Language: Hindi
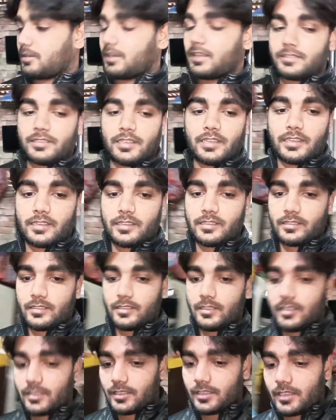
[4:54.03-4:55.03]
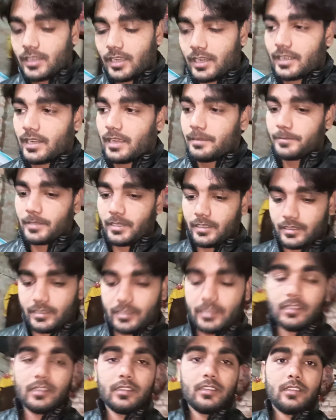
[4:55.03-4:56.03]
थोड़ा सा आराम
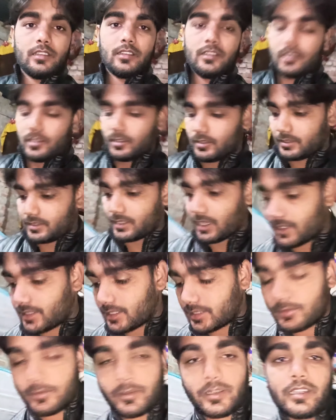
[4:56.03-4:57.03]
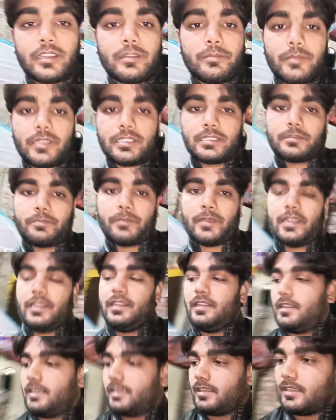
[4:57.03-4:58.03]
करके और जैकेट वगैरह मस्त
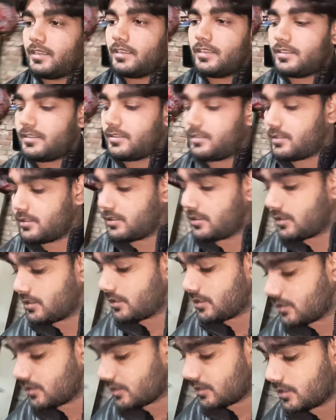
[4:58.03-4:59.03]
पहन लिए हैं